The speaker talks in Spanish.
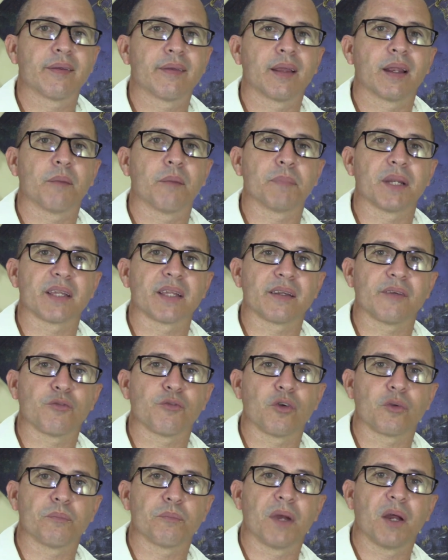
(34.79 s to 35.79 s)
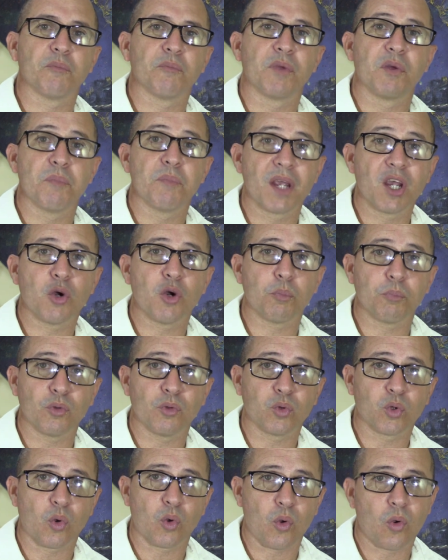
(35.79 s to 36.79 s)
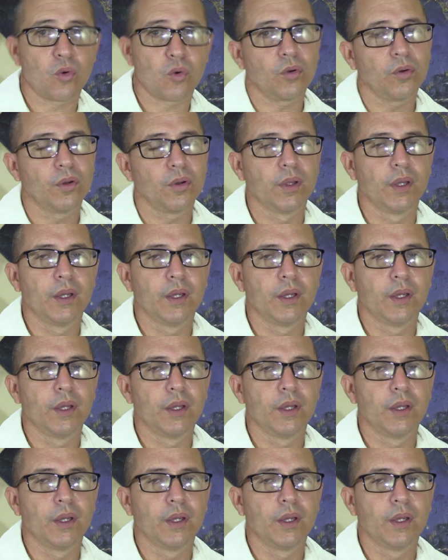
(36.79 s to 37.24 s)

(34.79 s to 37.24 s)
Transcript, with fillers: de la plataforma vimeo.com